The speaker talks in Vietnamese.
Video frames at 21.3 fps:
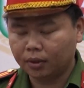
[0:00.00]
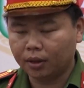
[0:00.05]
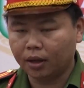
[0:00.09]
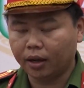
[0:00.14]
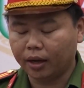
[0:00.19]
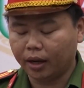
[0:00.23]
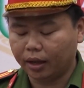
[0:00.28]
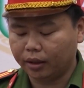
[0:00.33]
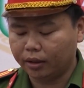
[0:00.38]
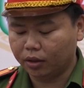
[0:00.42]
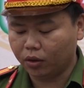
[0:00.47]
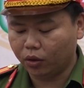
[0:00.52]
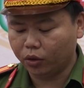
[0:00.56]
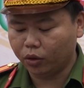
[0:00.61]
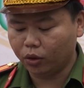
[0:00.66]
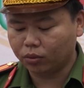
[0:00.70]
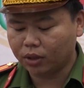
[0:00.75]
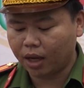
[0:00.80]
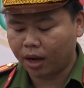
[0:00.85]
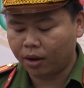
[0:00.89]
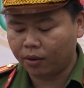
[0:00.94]
tuổi thanh thiếu
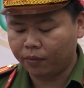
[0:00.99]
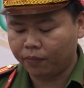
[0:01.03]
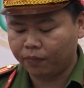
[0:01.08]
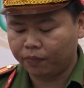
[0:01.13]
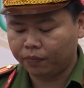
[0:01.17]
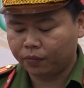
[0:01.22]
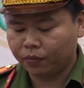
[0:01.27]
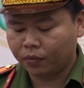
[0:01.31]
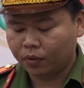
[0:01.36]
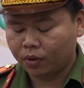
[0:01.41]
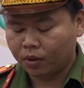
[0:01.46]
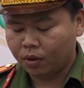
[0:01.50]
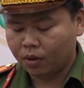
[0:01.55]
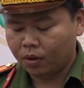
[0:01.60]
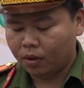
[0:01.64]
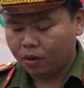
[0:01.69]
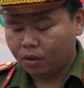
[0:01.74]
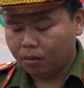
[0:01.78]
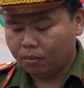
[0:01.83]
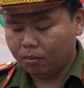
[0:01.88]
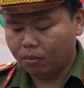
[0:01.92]
niên.
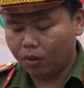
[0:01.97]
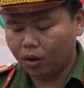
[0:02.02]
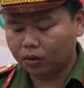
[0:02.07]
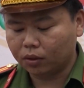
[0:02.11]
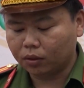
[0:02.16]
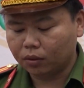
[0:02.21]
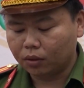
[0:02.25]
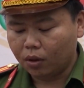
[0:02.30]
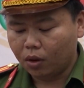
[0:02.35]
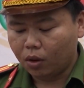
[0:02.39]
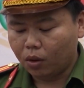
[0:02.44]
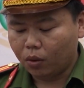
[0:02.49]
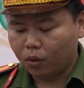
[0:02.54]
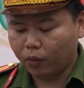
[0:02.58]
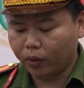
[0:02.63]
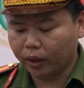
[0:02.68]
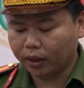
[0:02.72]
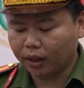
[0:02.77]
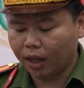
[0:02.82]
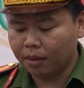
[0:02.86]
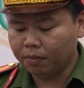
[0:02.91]
Theo đó, tổ công tác
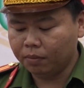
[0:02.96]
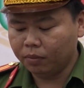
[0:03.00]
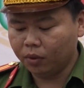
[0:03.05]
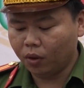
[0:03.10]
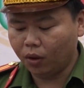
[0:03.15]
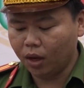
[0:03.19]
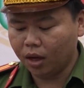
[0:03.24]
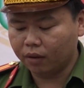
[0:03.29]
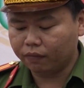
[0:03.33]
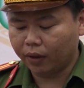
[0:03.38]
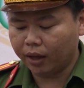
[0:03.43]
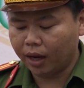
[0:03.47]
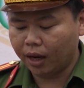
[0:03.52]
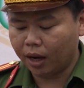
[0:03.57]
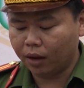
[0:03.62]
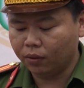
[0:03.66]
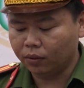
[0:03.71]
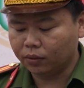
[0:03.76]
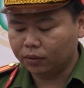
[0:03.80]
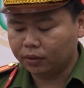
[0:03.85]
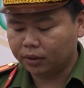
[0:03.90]
161 sẽ tập